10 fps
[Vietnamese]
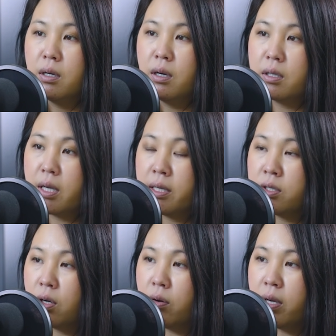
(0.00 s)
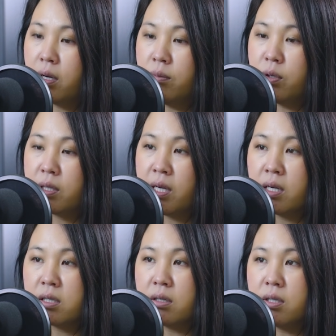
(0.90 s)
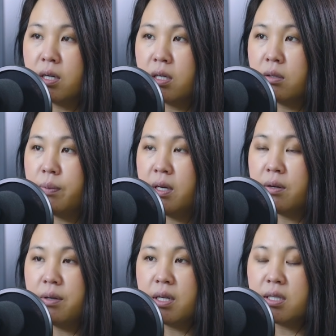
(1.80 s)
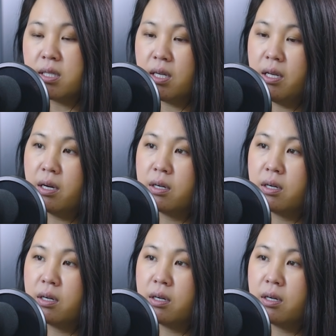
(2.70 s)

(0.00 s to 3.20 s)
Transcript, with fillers: họ tao căng rồi ấy có mua tới có chọn đâu có tụ bao nhiêu nhiệt gì là